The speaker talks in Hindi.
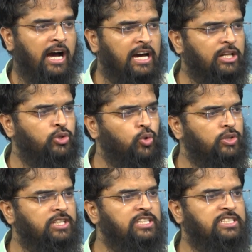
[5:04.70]
हर दो
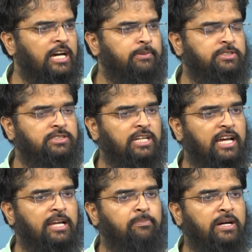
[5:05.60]
तीन चार
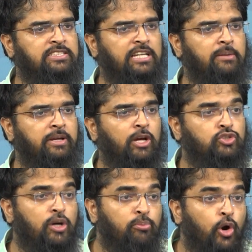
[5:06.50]
चार या पाँच साल में ना
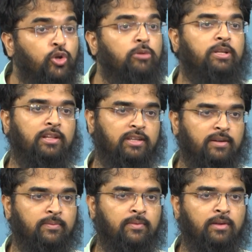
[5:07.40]
उसका मॉड्यूल बदलता